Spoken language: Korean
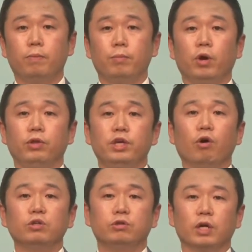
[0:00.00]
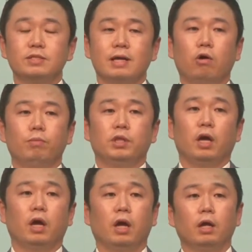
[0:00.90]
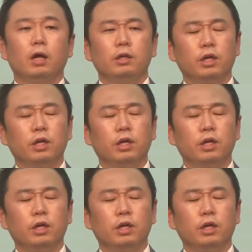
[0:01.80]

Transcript: 보면 이 영적인 싸움인데